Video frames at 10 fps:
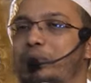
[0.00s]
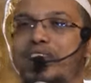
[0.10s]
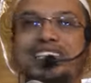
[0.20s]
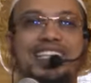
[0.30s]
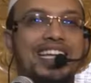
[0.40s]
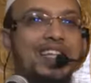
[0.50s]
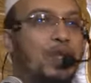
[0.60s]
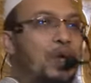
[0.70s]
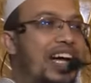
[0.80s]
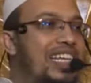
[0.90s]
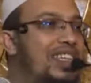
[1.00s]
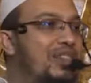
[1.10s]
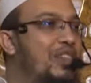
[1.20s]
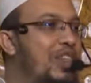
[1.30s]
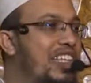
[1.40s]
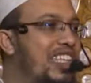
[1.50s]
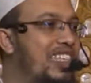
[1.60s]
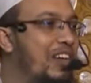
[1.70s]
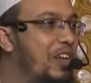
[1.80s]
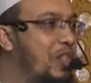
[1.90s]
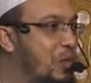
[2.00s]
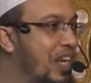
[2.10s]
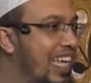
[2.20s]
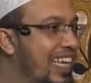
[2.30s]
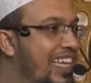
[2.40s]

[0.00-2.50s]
আমল আছে দোয়া আছে ফজিলাত আছে এগুলো শুনে